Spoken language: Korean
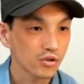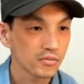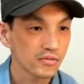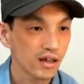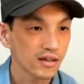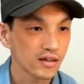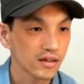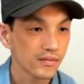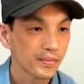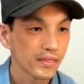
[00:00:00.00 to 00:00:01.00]

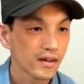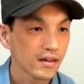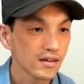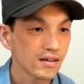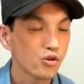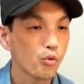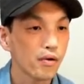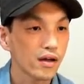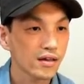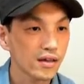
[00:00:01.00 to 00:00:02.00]
54는 2
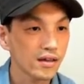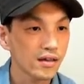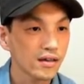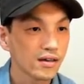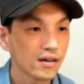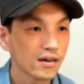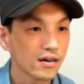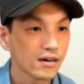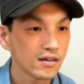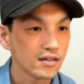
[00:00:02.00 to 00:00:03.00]
곱하기
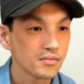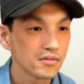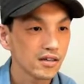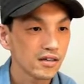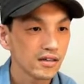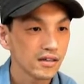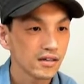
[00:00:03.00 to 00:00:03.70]
어, 27,